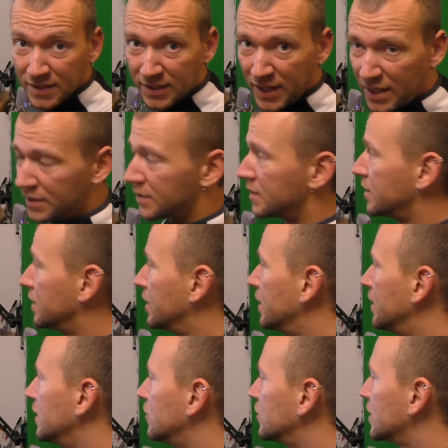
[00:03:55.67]
the Kid.
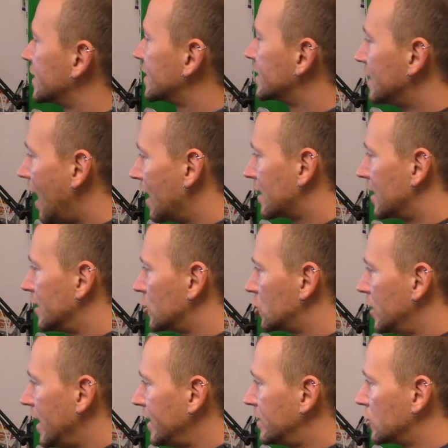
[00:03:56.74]
Und das ist gar kein
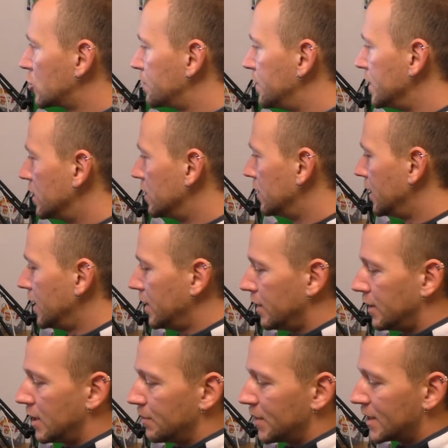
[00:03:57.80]
schlechtes Spiel.
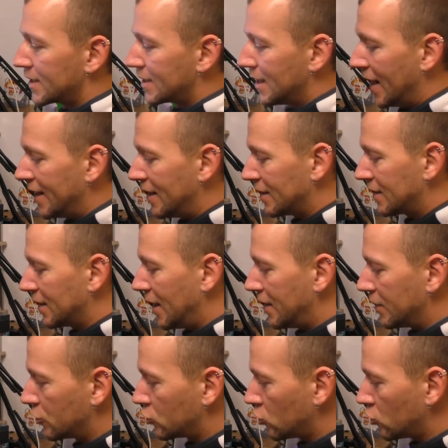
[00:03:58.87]
Ich habe jetzt leider kein